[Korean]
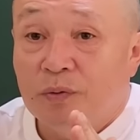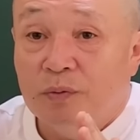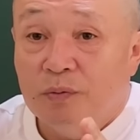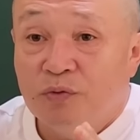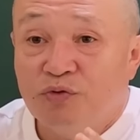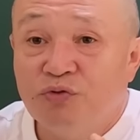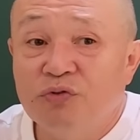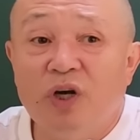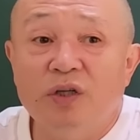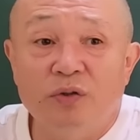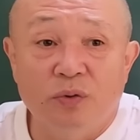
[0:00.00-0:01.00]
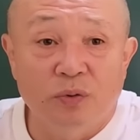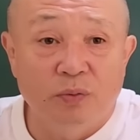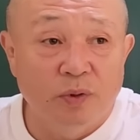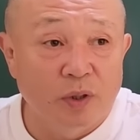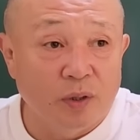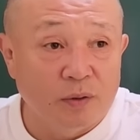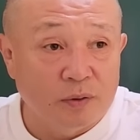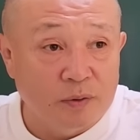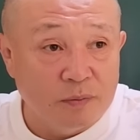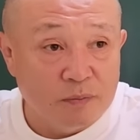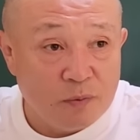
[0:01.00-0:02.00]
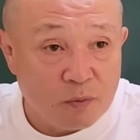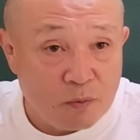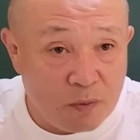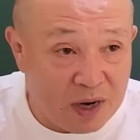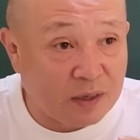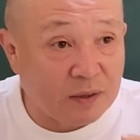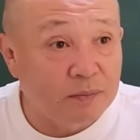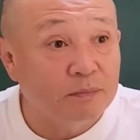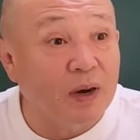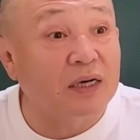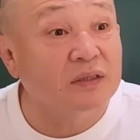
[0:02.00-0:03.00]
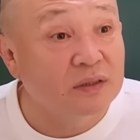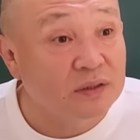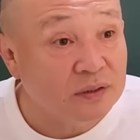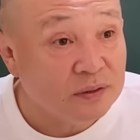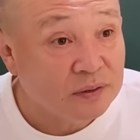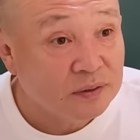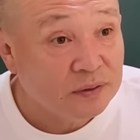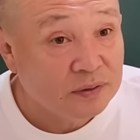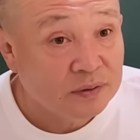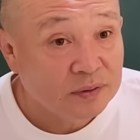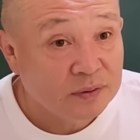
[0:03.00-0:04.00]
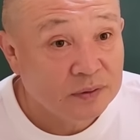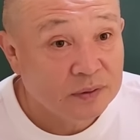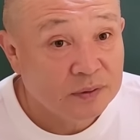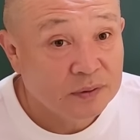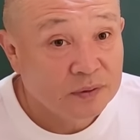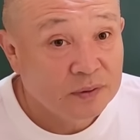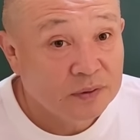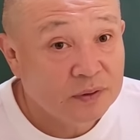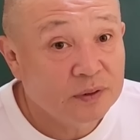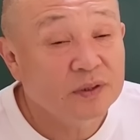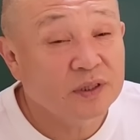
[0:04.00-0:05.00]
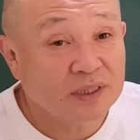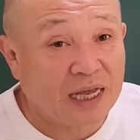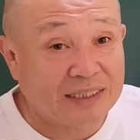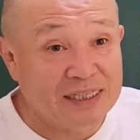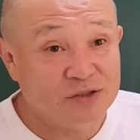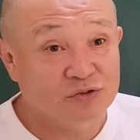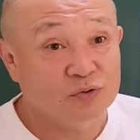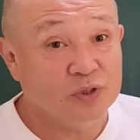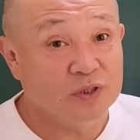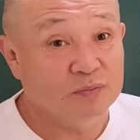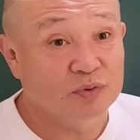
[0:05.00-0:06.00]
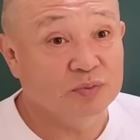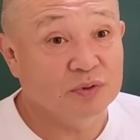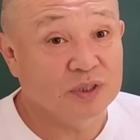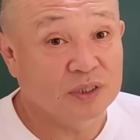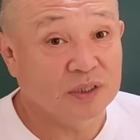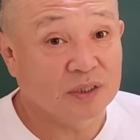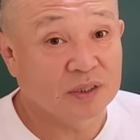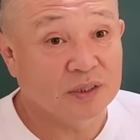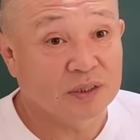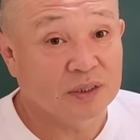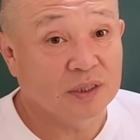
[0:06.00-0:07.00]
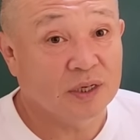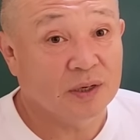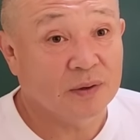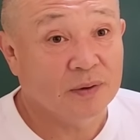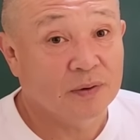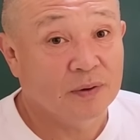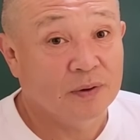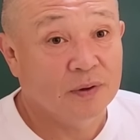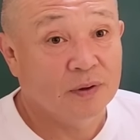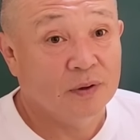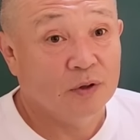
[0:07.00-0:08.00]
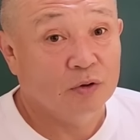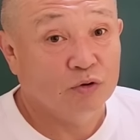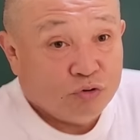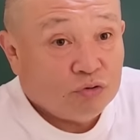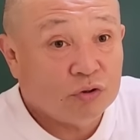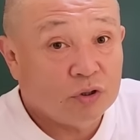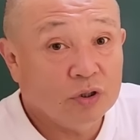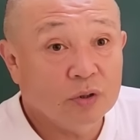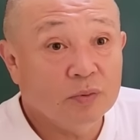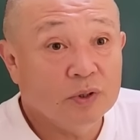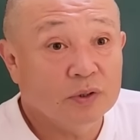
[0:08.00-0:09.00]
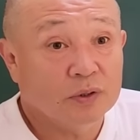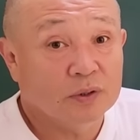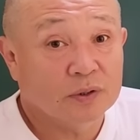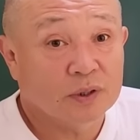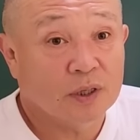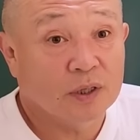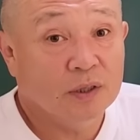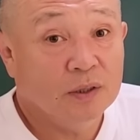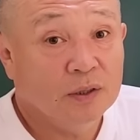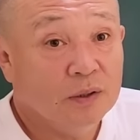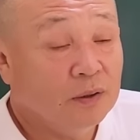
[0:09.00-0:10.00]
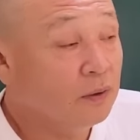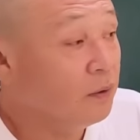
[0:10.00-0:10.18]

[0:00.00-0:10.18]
순간적으로 뭔가 확 빠르거든. 그러니까 다칠 수도 있는 부분들이 있는 거지, 이게. 툭 터져버리는 거니까. 응. 예.